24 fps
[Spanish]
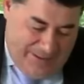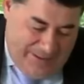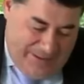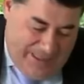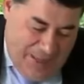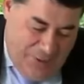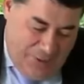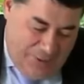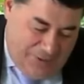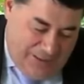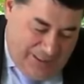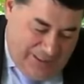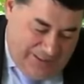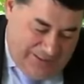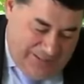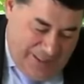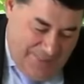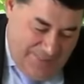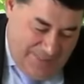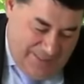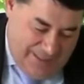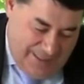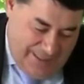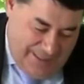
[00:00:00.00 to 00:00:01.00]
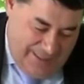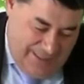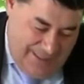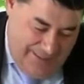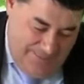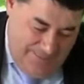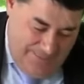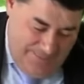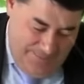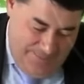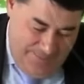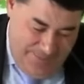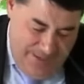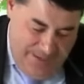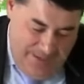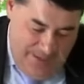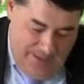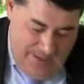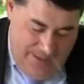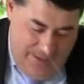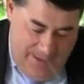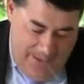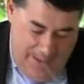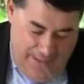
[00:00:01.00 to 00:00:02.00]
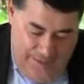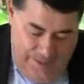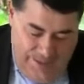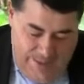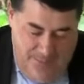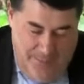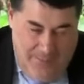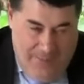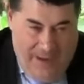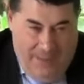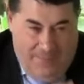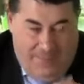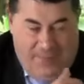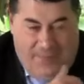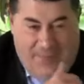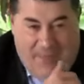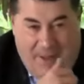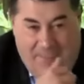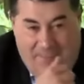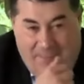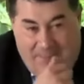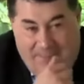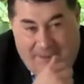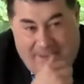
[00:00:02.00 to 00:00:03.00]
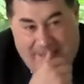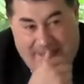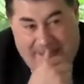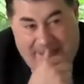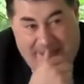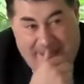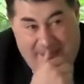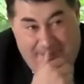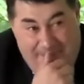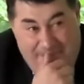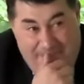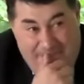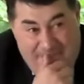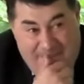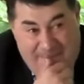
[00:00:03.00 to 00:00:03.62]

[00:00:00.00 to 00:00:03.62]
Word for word: Tengo tres temas aquí para empezar el primer día.